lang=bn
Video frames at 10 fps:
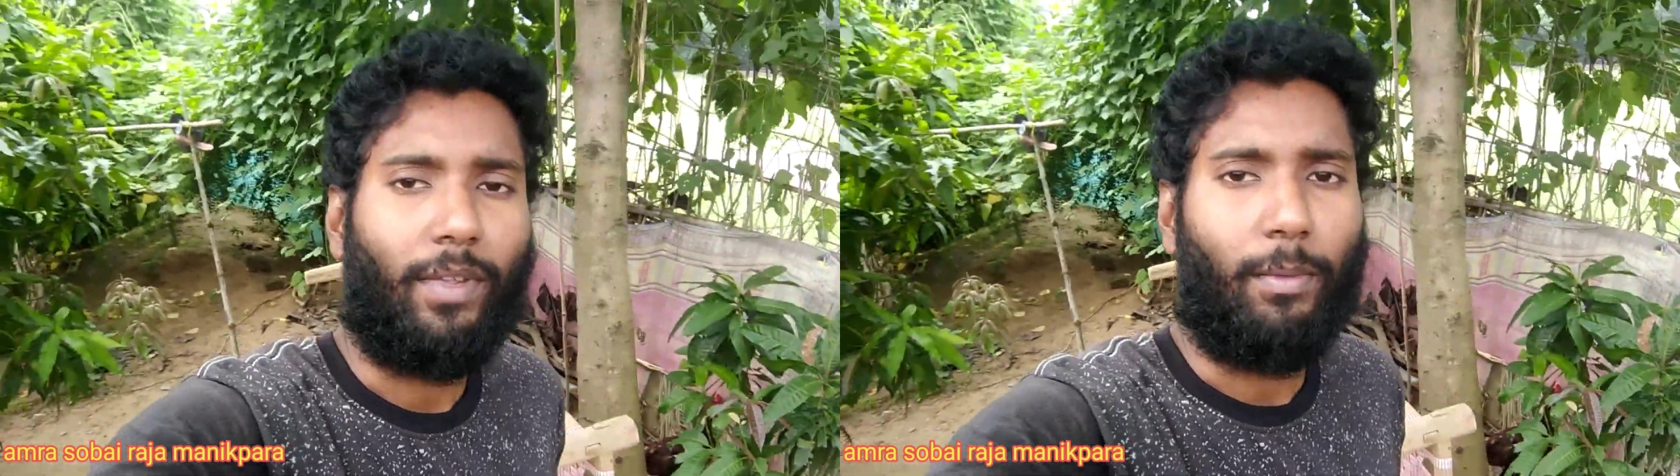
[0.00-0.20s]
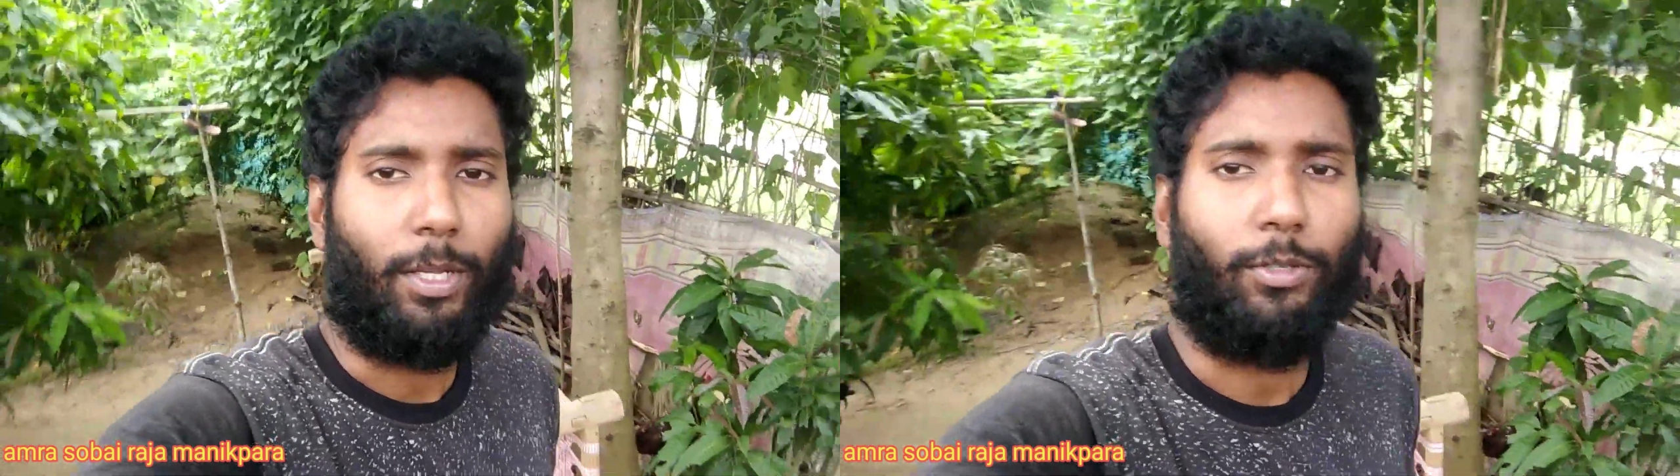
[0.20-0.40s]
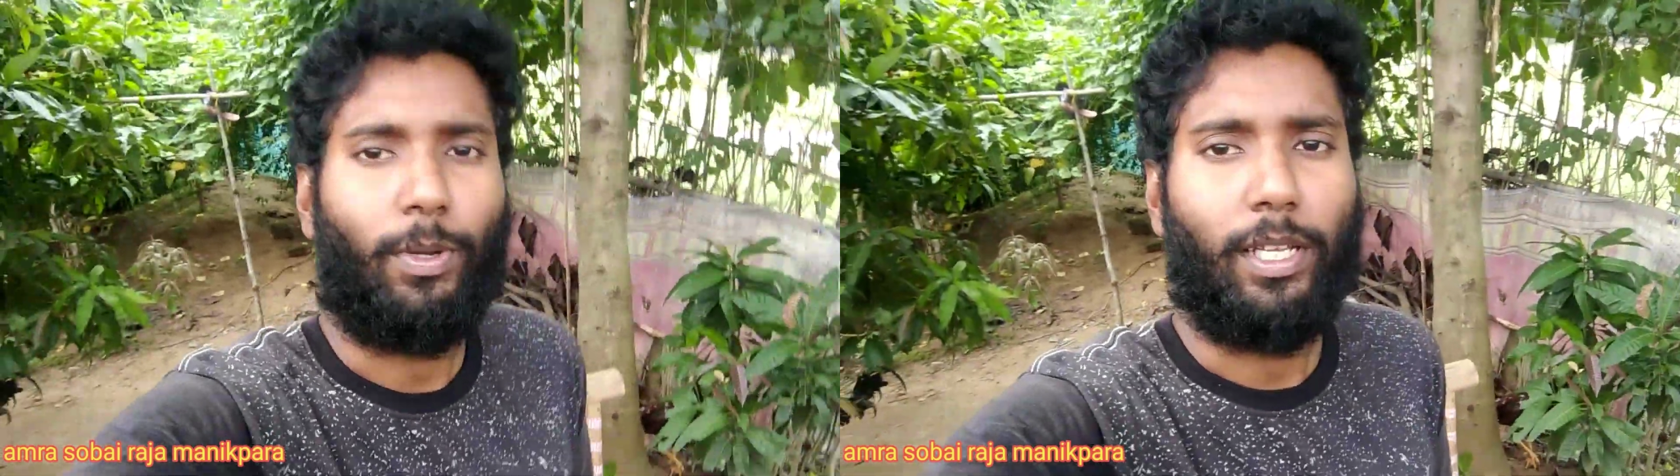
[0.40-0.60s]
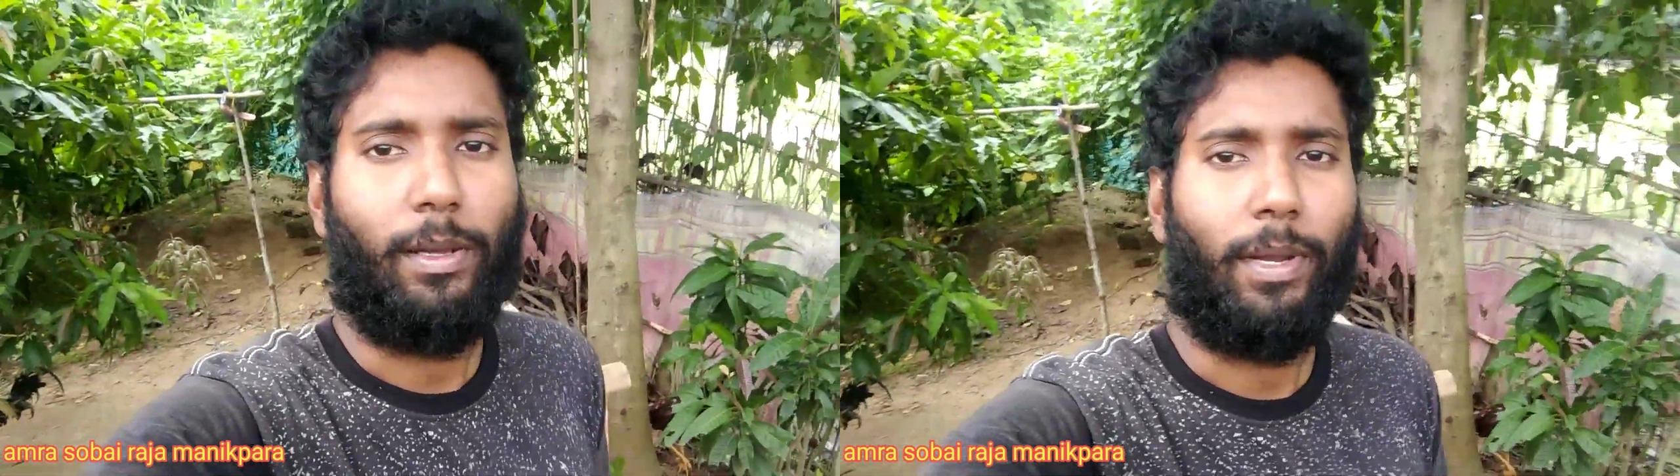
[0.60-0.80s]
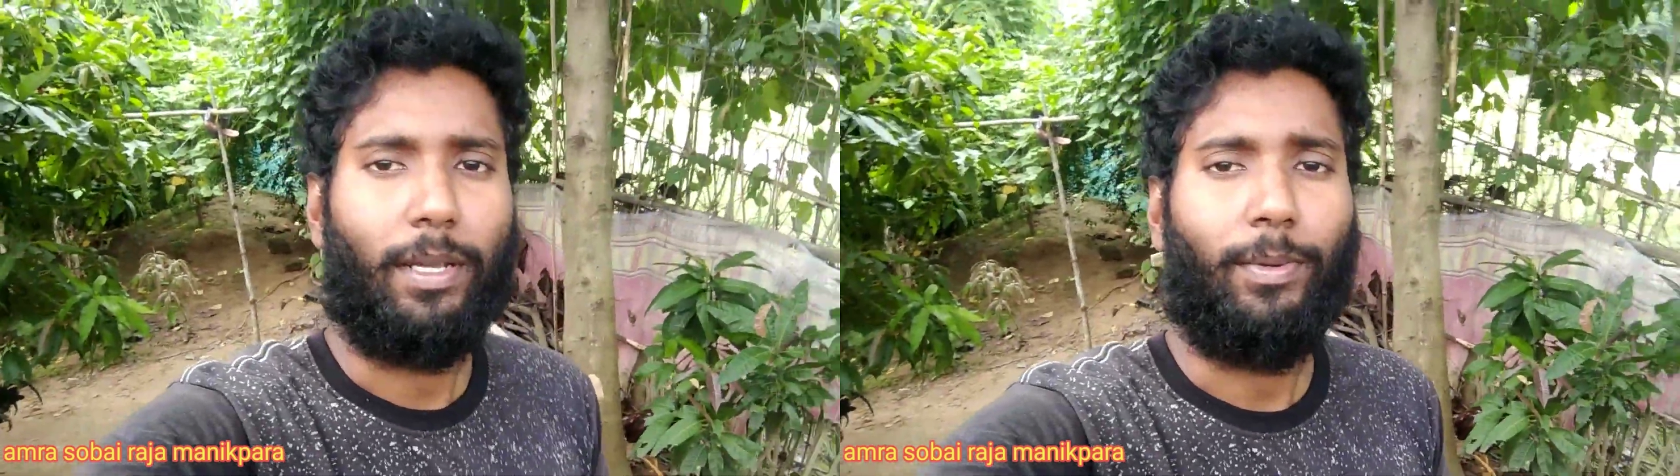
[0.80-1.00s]
আমরা সবাই
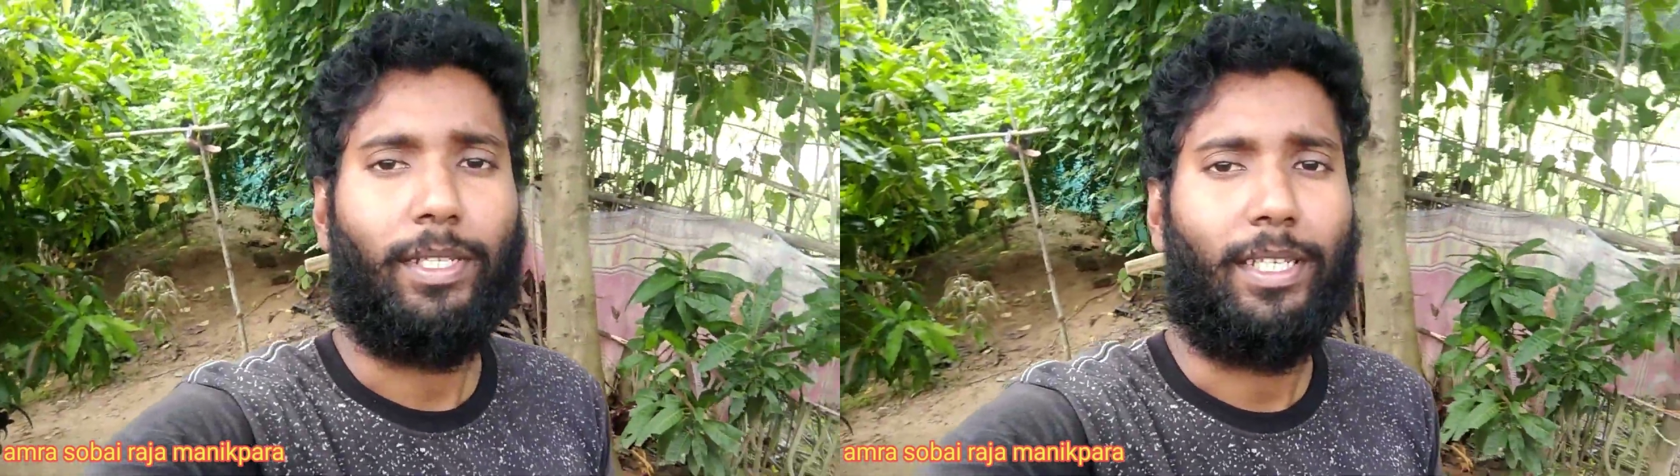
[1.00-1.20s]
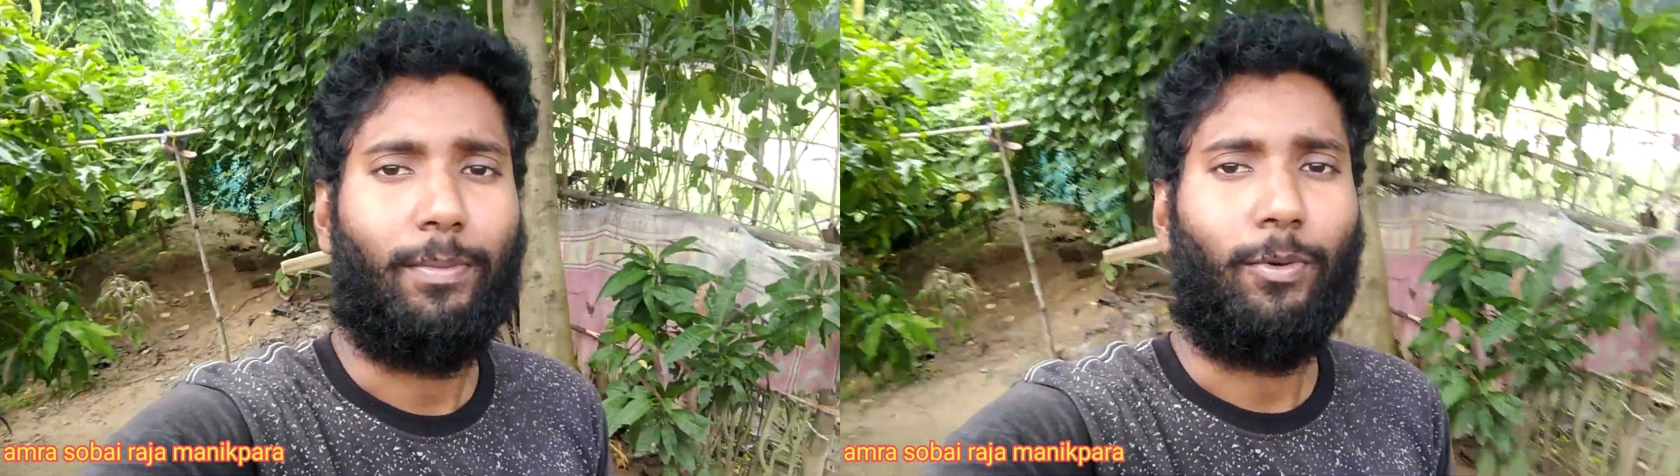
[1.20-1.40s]
আমার পয়সার